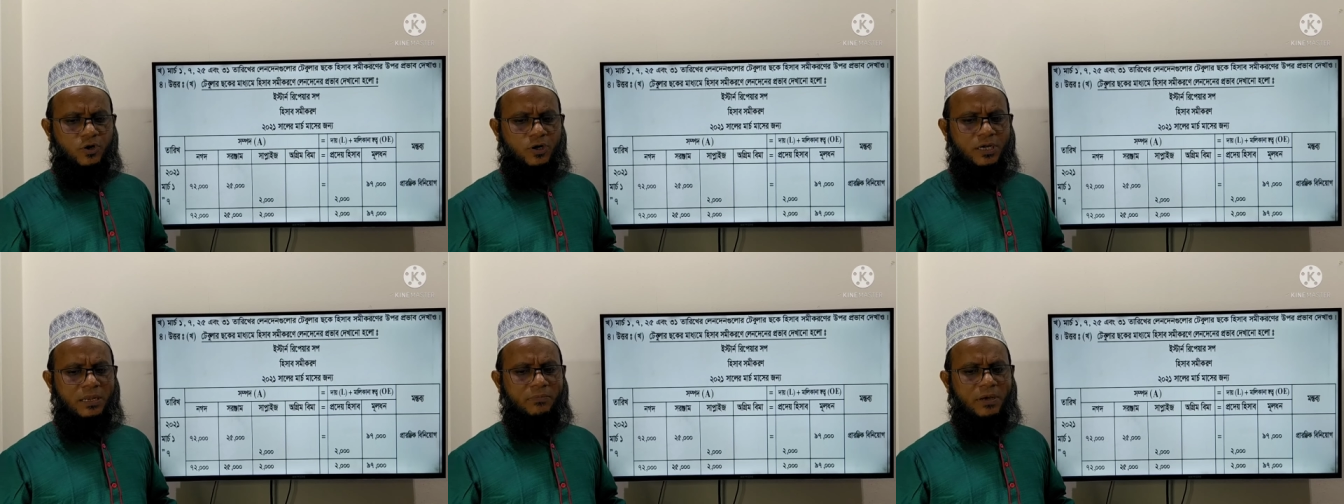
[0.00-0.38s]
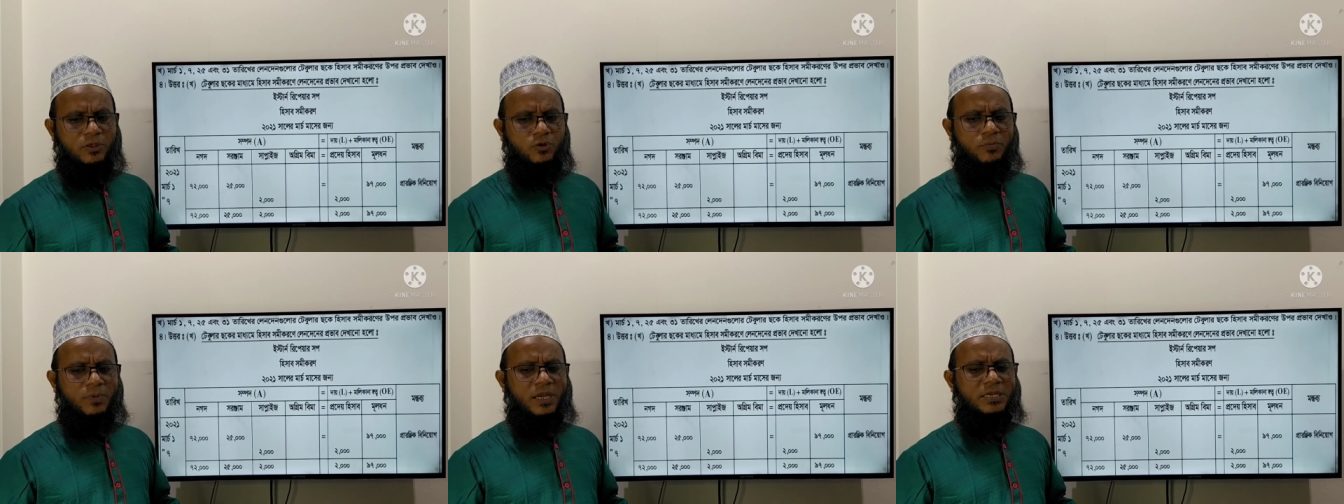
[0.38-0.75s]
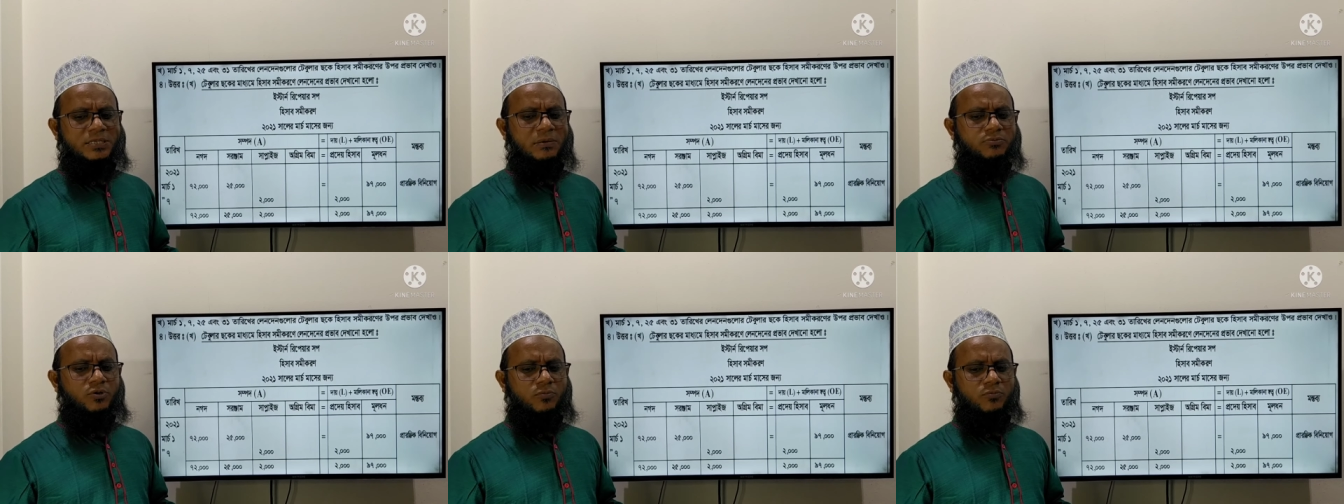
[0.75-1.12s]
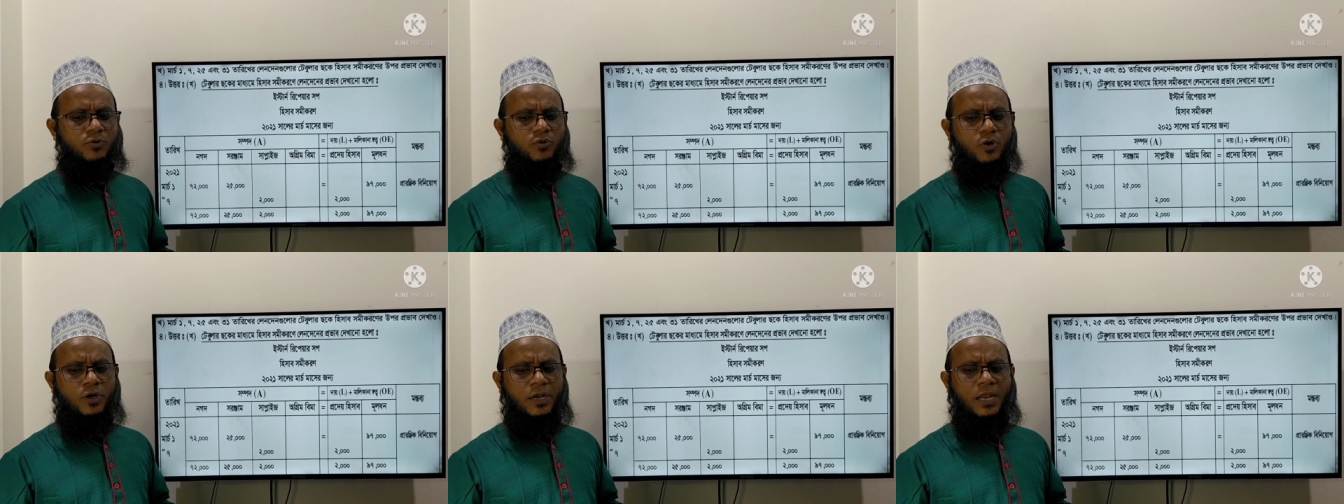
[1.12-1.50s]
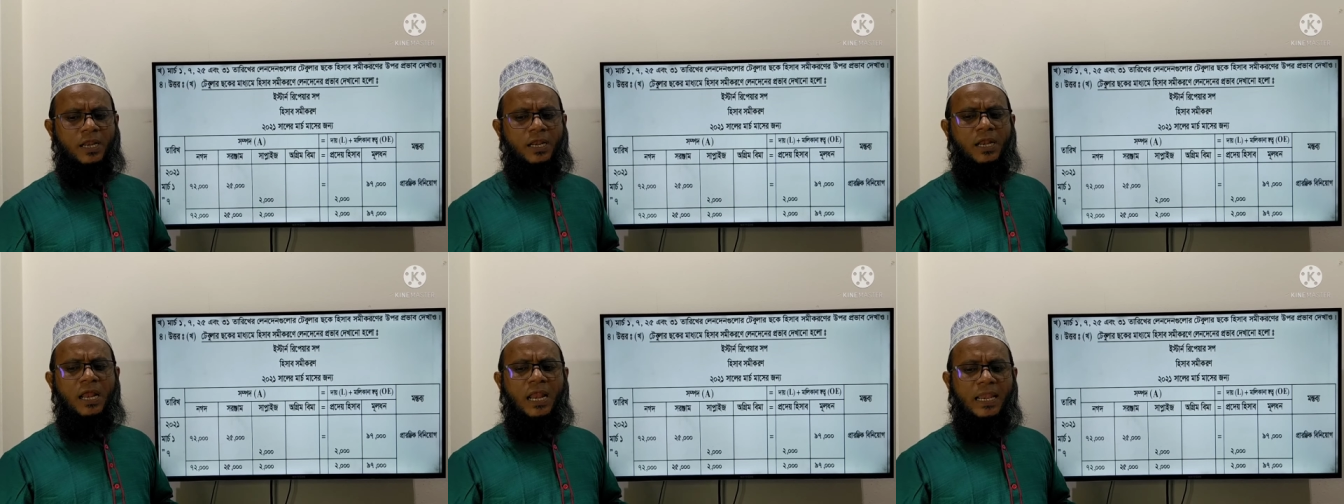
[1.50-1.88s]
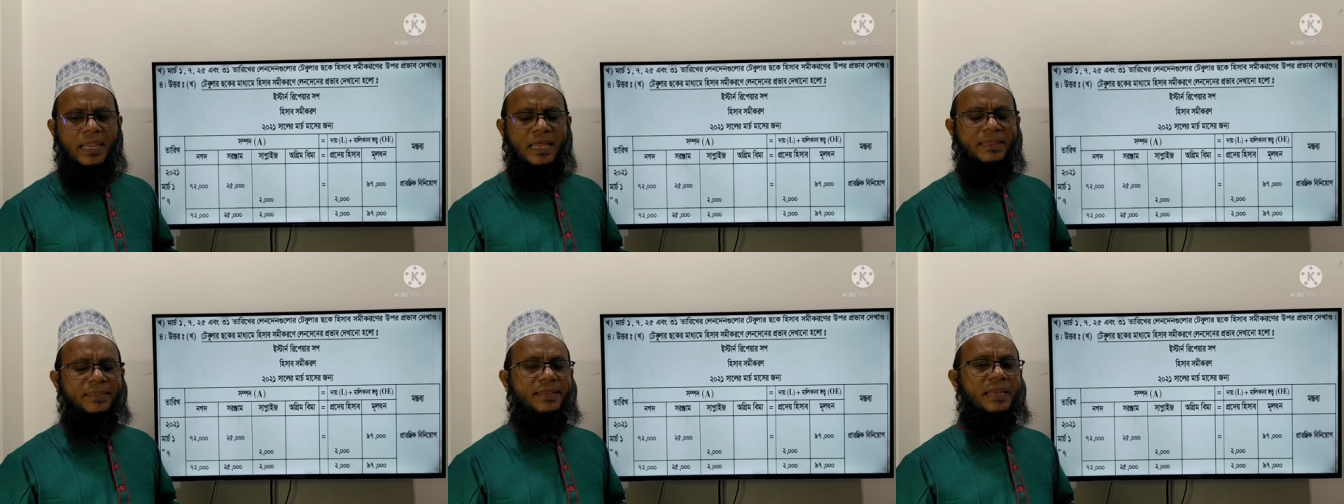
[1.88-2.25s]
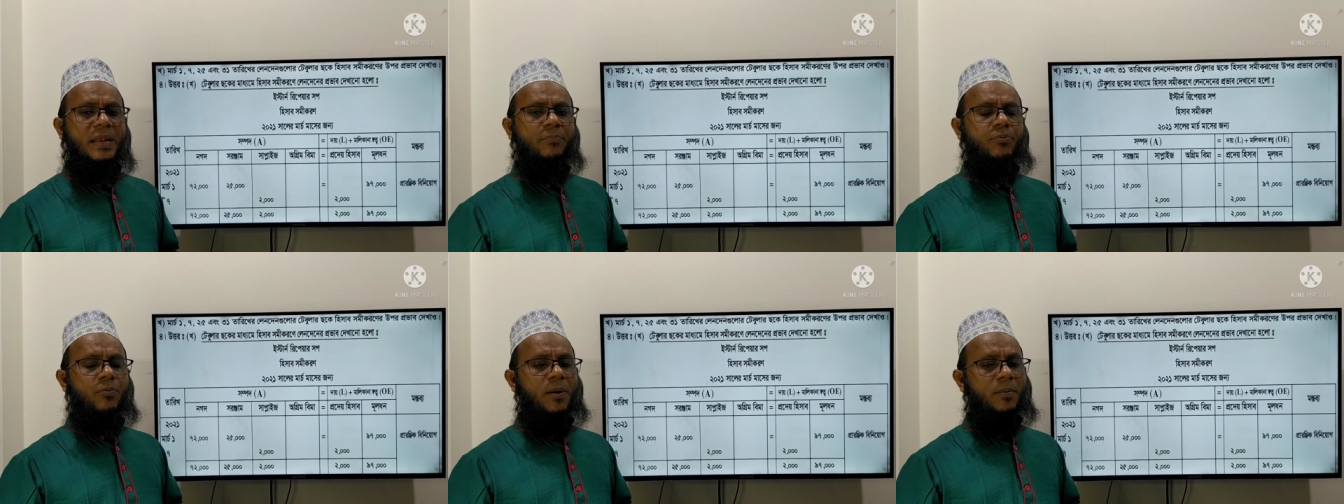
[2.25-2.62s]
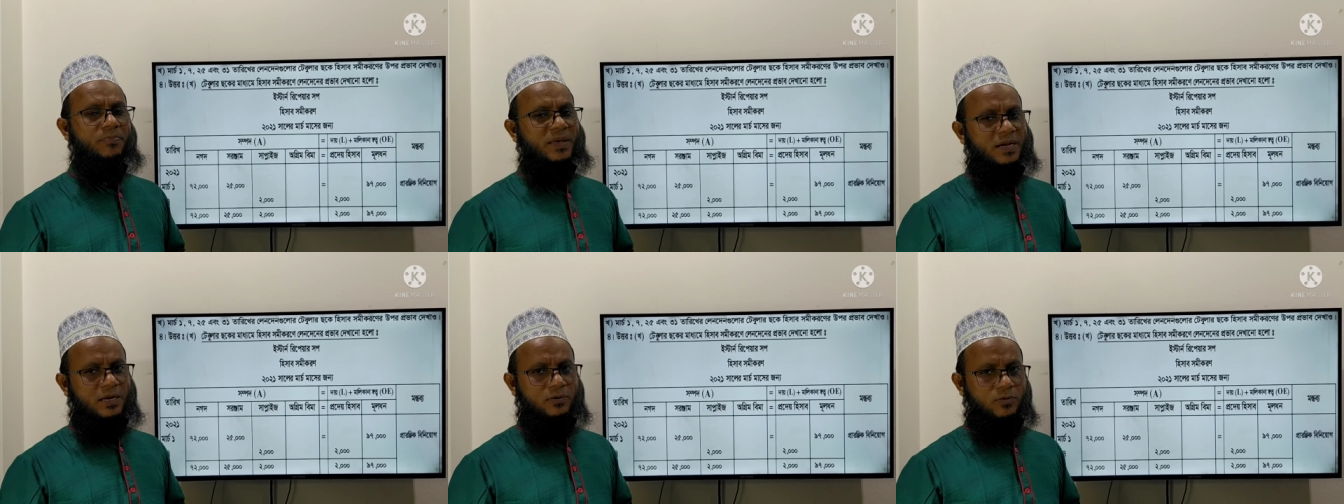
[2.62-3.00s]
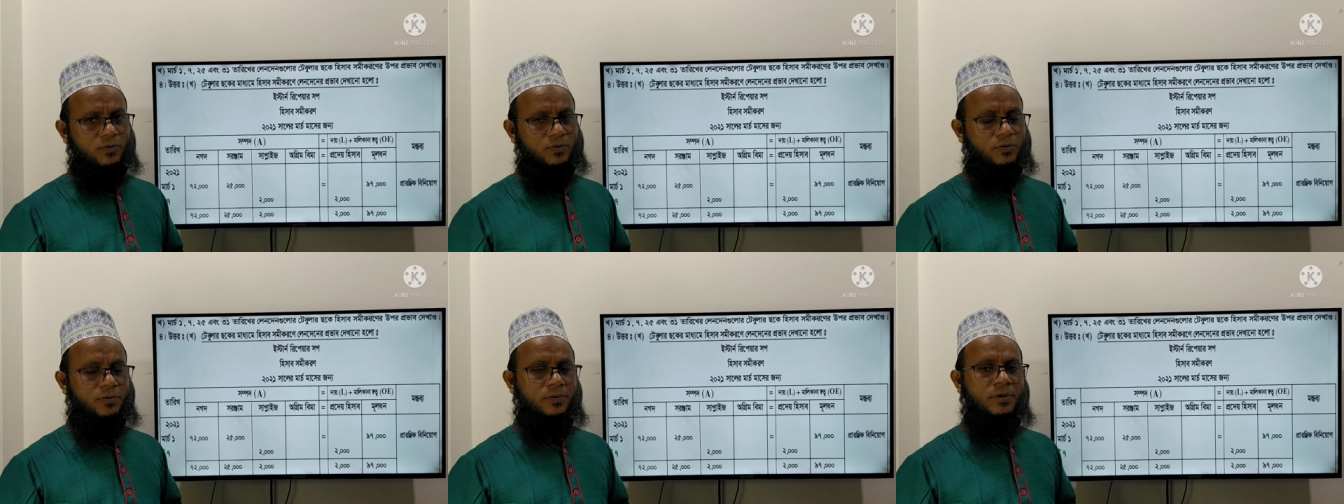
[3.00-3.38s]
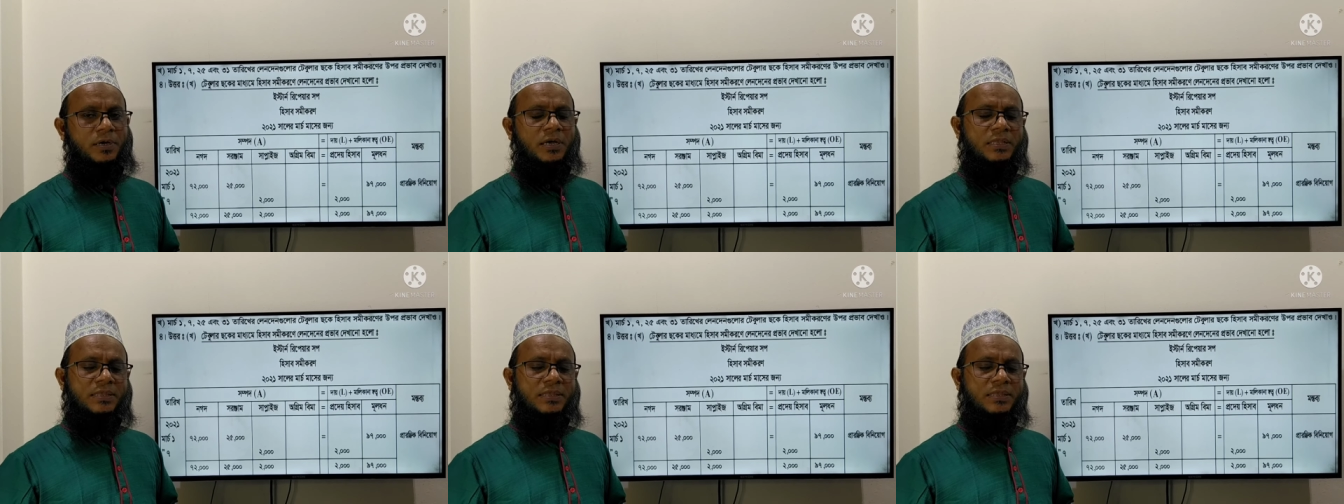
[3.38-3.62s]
ছকের মাধ্যমে হিসাব সমীকরণের লেনদেনের প্রভাব দেখানো হবে